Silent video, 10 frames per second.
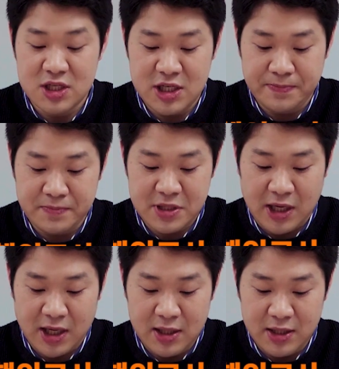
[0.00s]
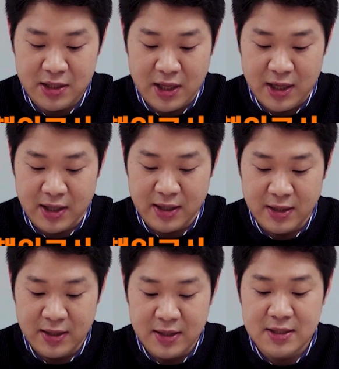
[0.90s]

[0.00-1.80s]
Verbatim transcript: 14일 이내에